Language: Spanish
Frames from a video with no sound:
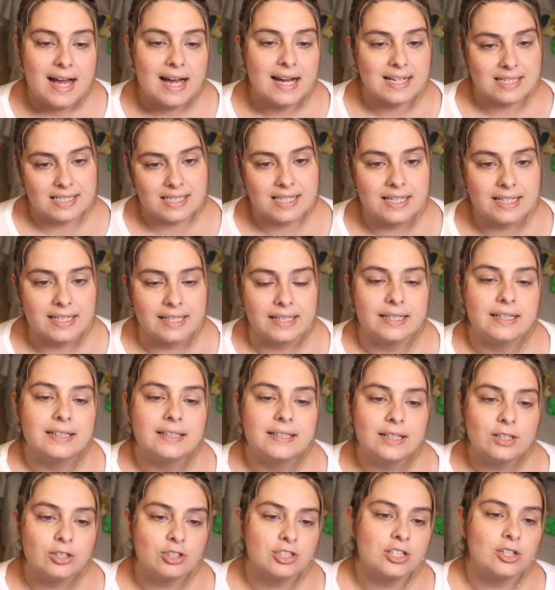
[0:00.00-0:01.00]
Así que,
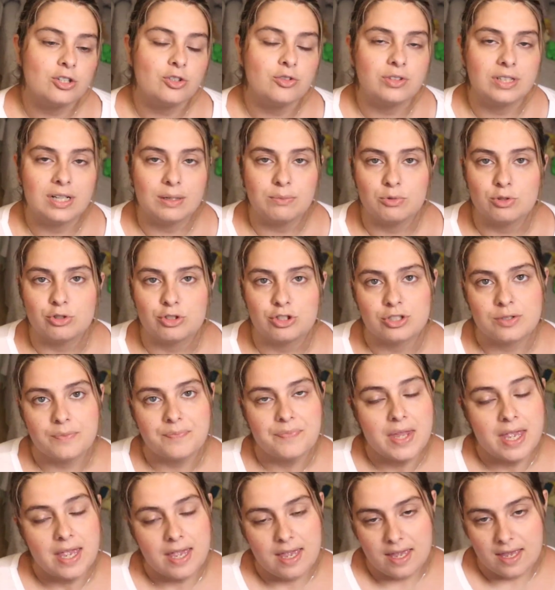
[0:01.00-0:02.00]
¿qué nos encontramos?
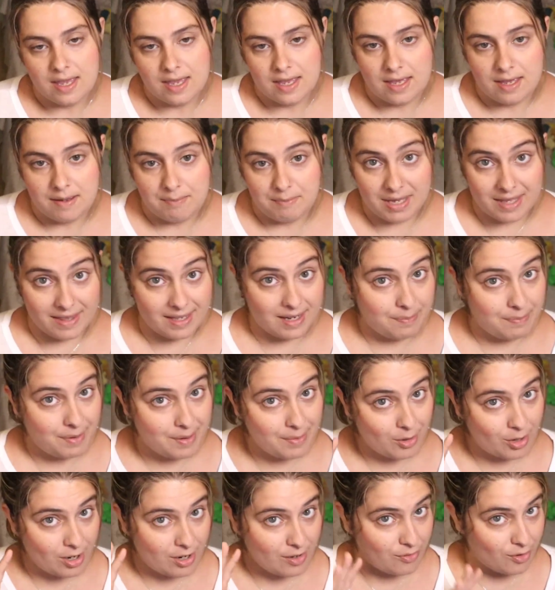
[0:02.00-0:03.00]
Voy a dar
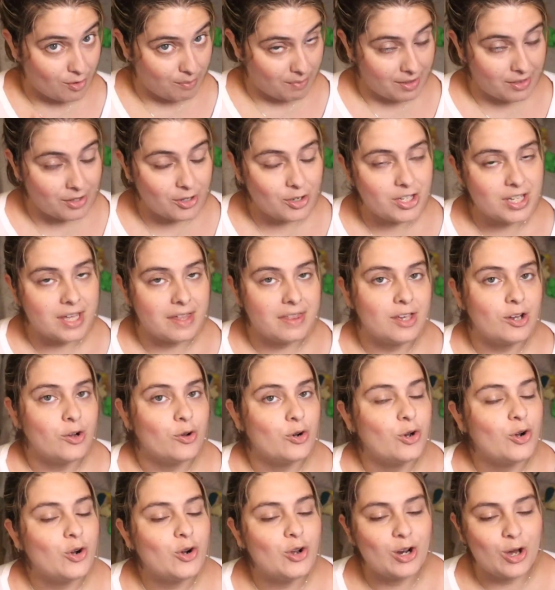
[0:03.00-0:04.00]
primero la información, ya
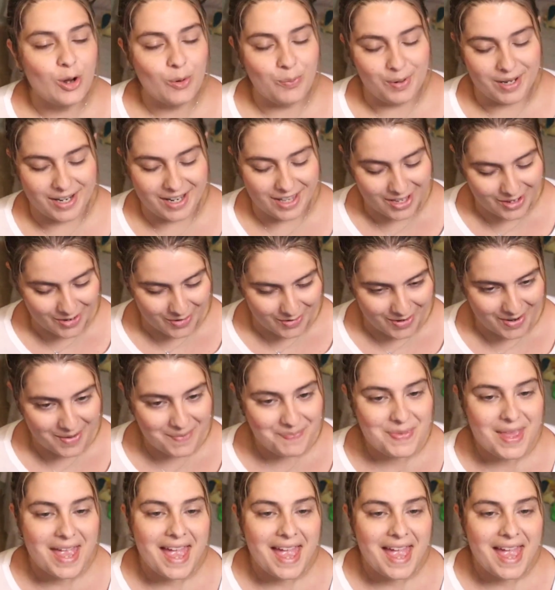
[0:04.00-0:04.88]
digo, luego la opinión.